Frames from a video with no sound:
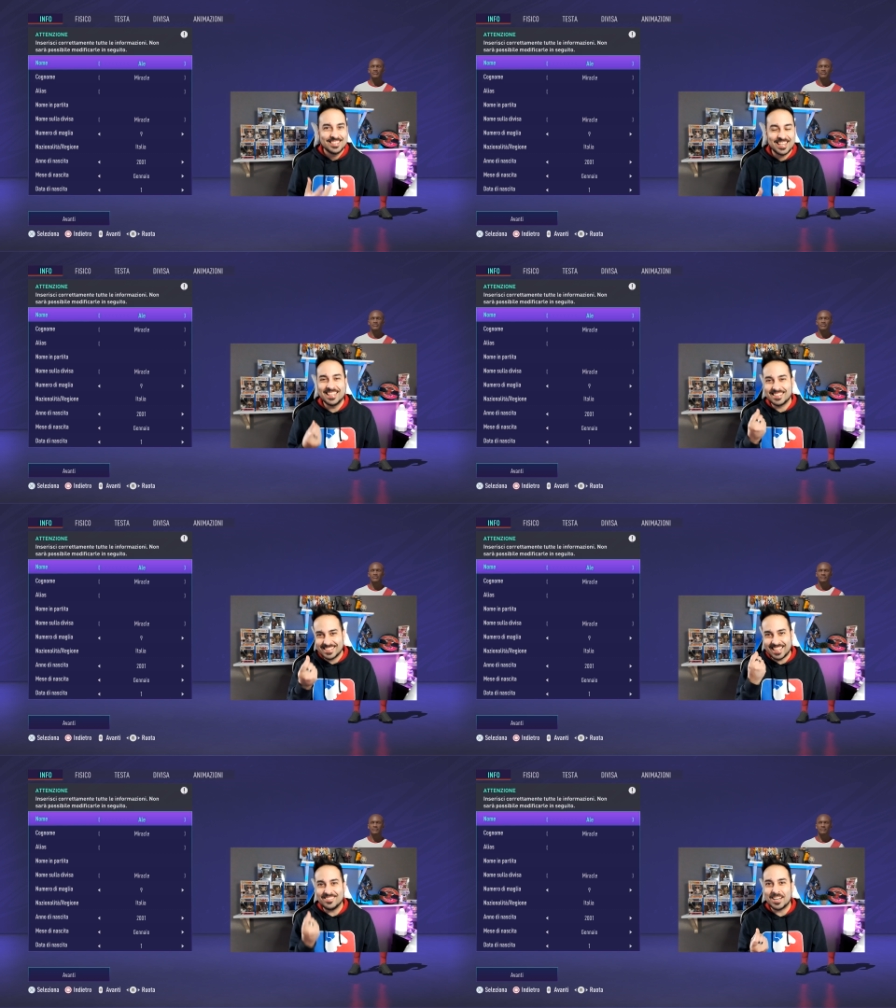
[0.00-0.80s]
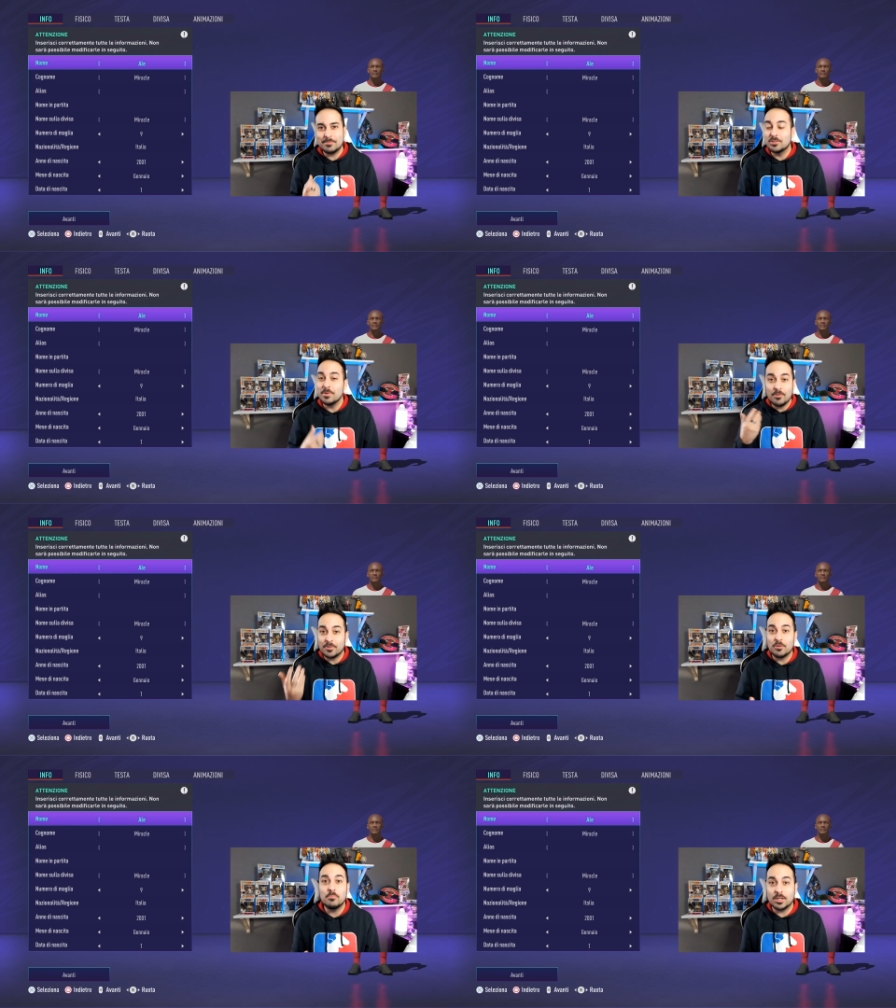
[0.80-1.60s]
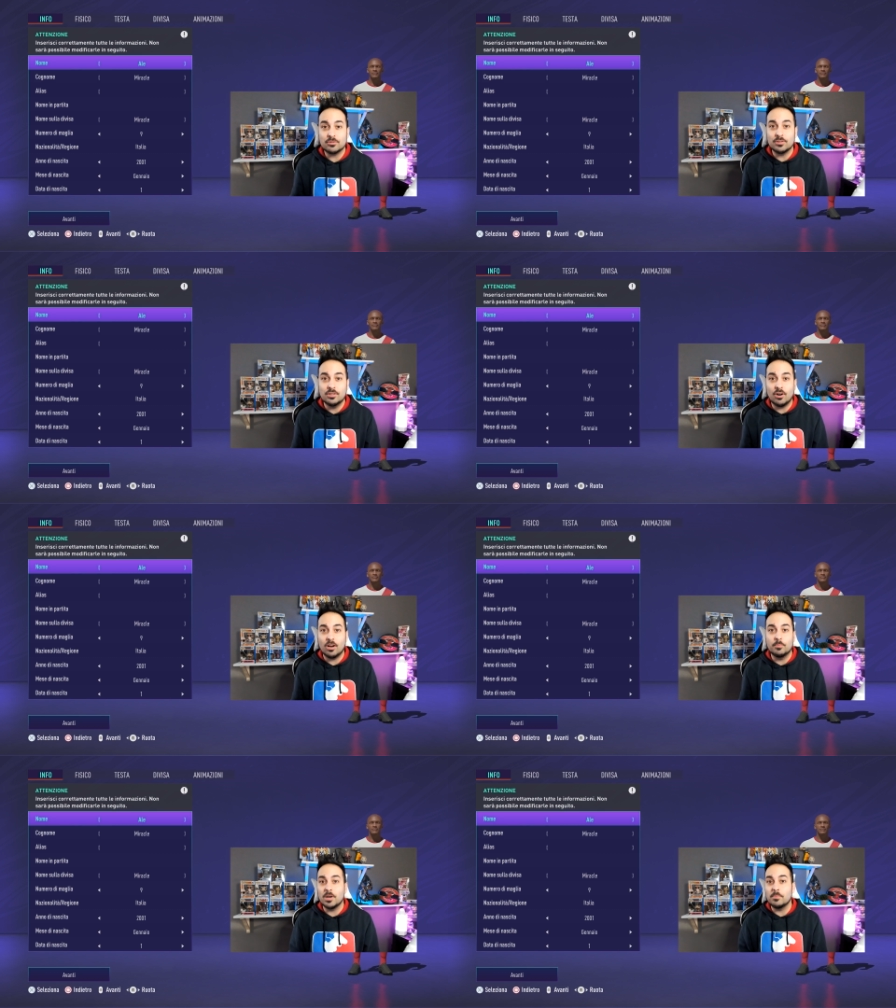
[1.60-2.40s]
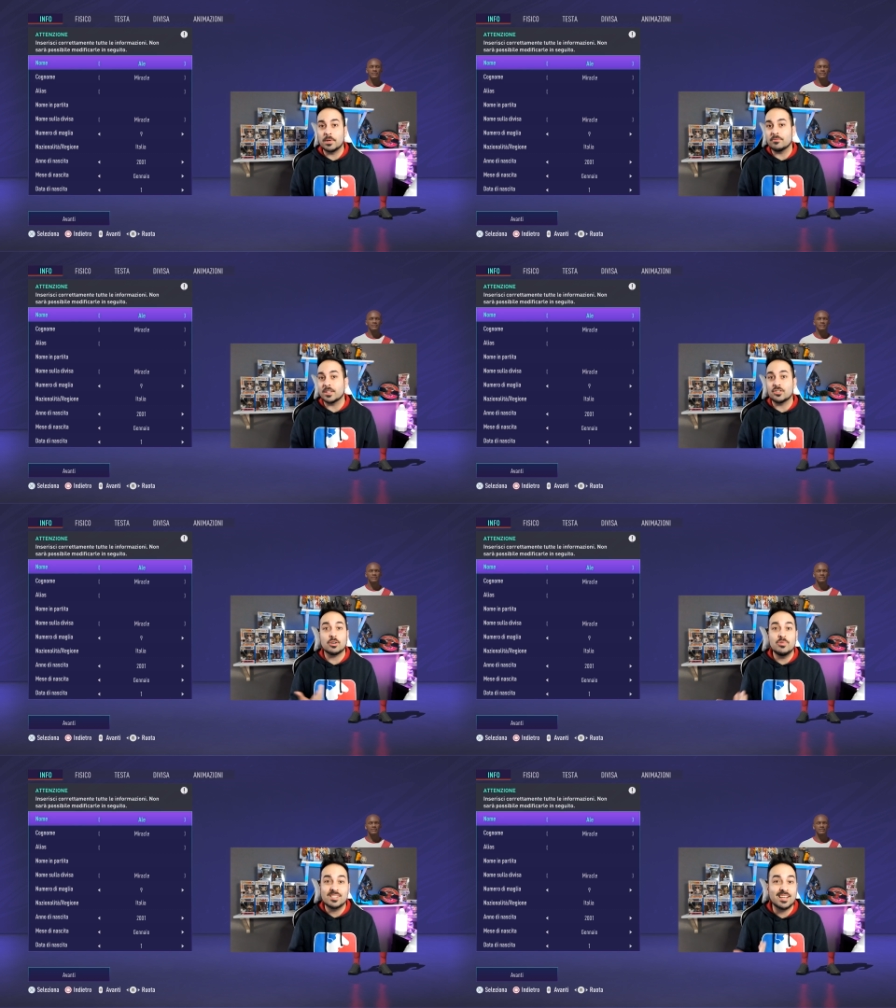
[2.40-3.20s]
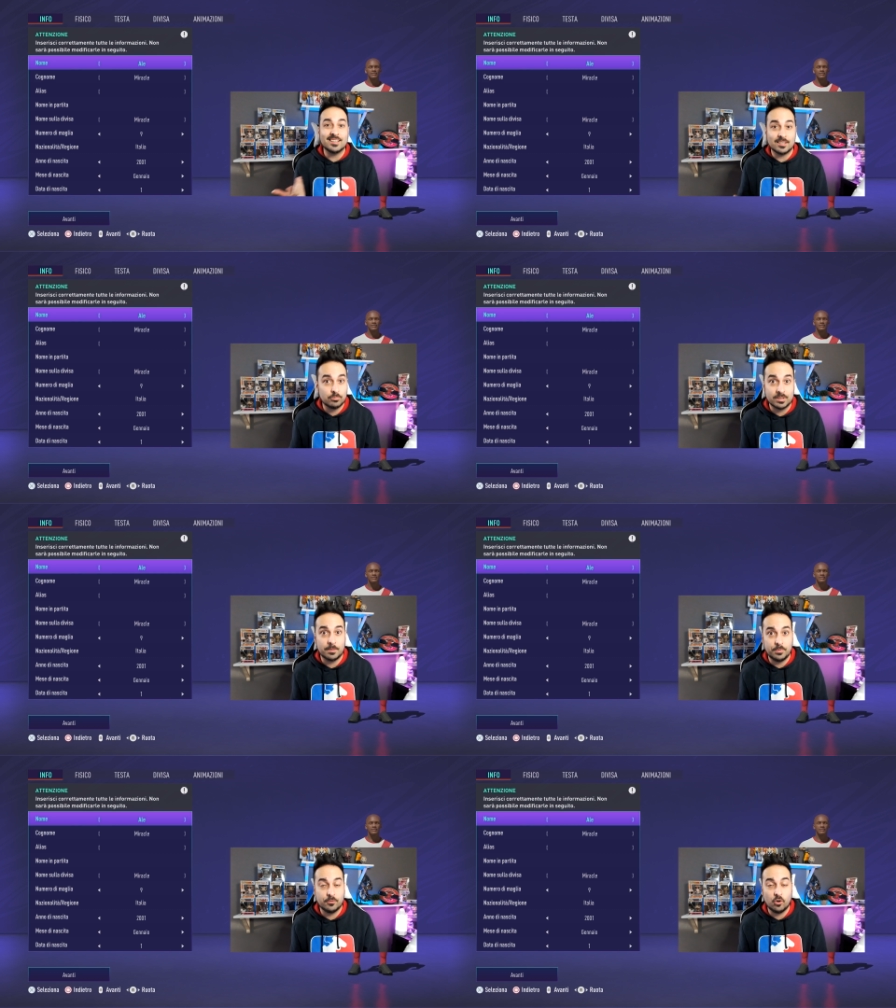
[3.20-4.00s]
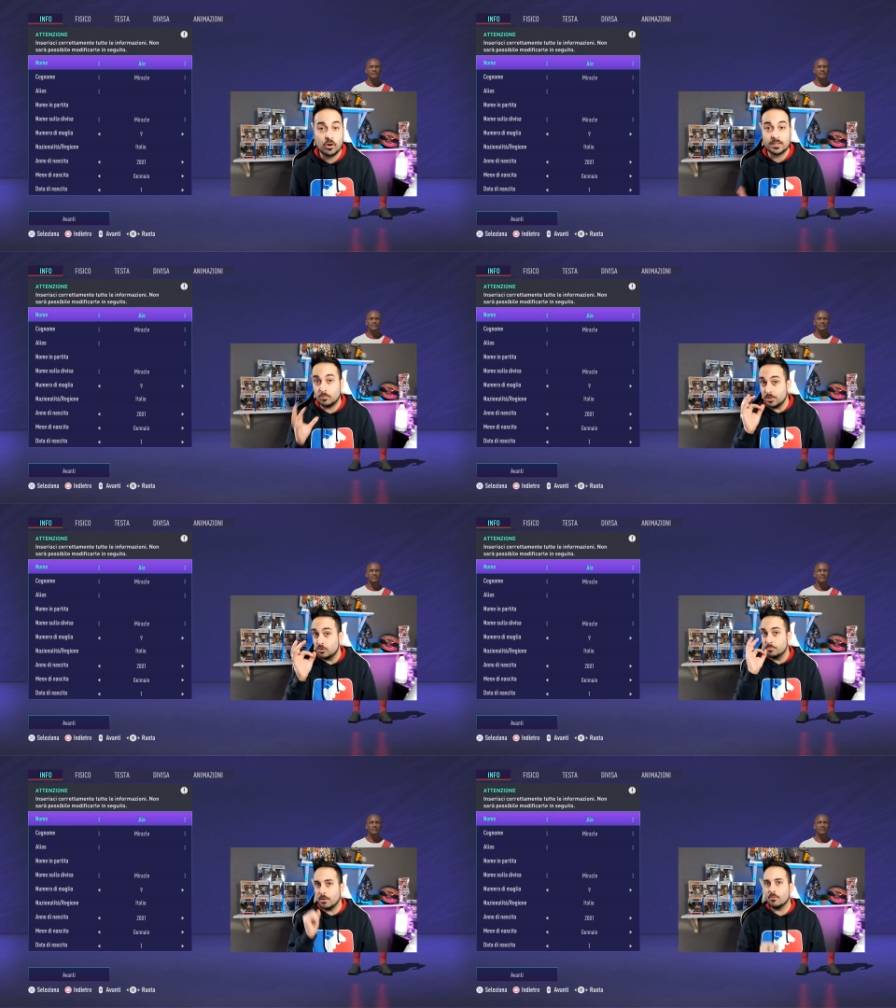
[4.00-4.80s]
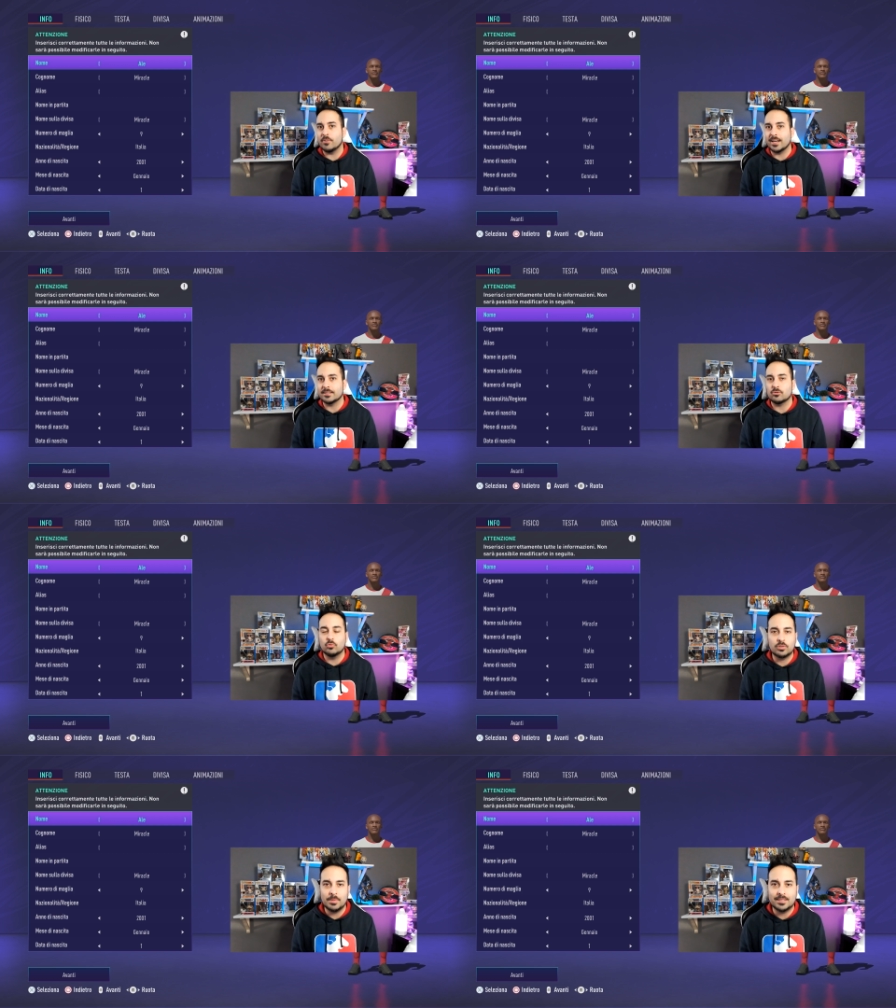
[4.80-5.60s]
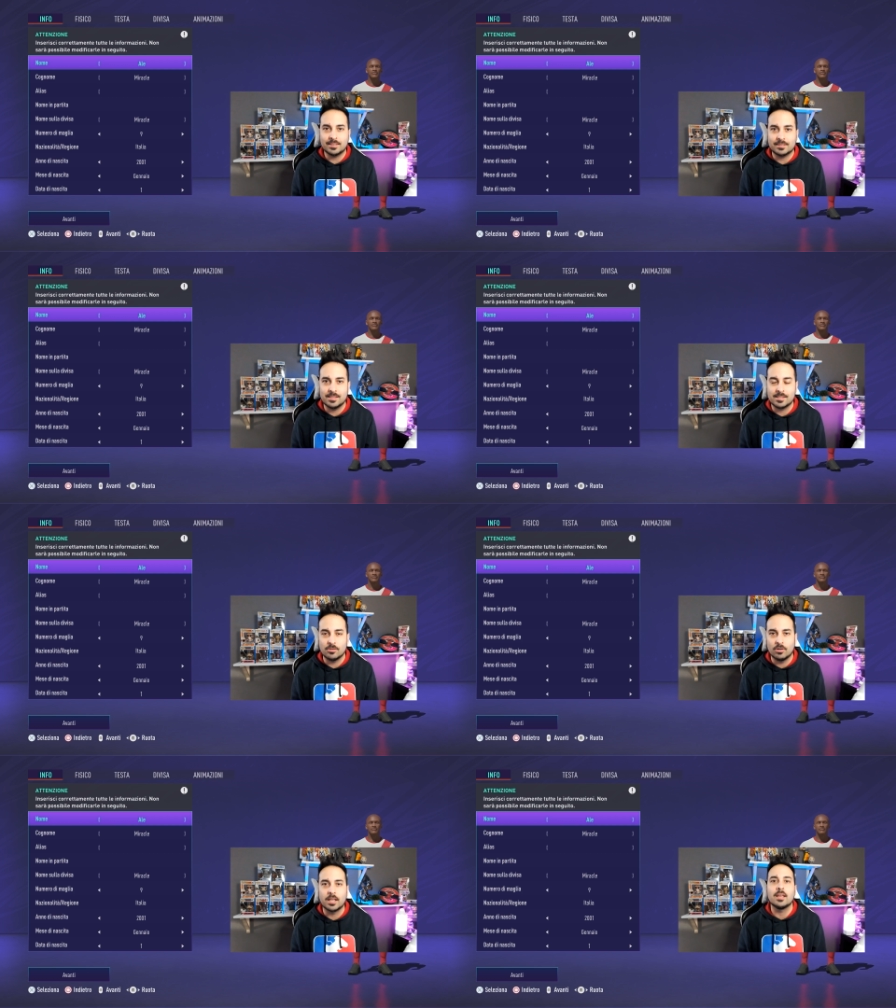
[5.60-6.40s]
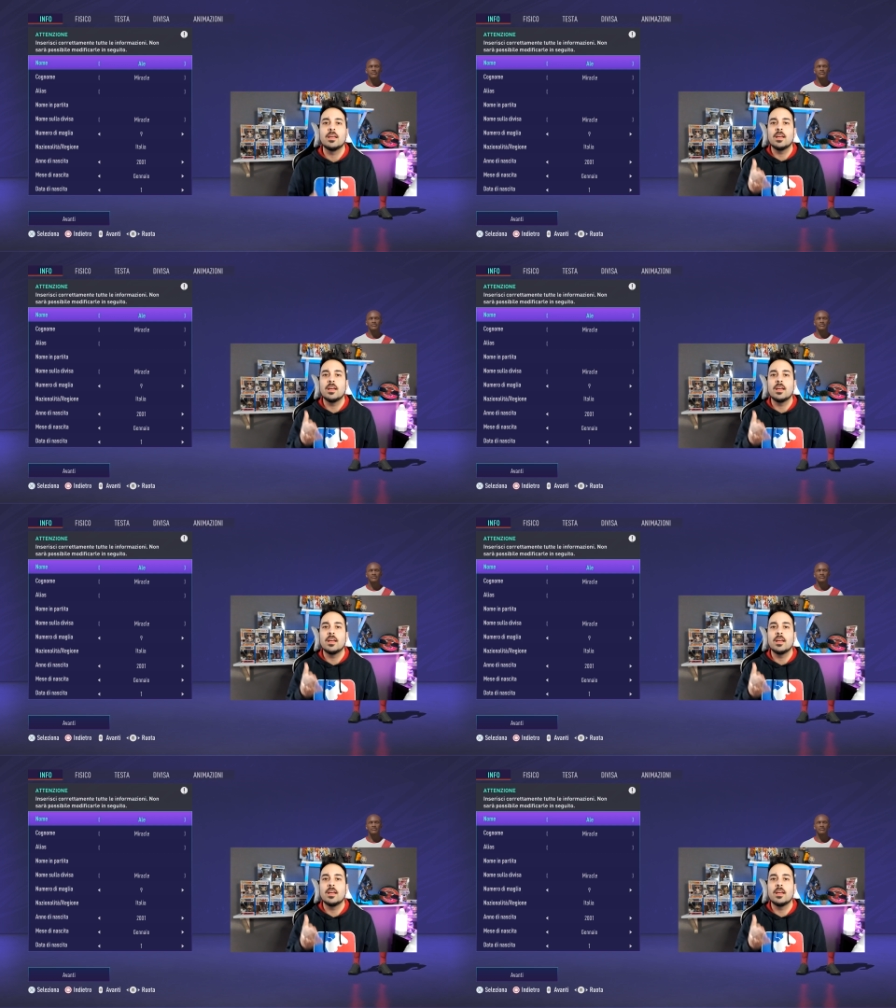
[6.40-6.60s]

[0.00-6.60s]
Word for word: cioè, sarà, dobbiamo fare un botto di gol poi per farci acquistare da squadre più forti, quindi dobbiamo fare assolutamente attenzione.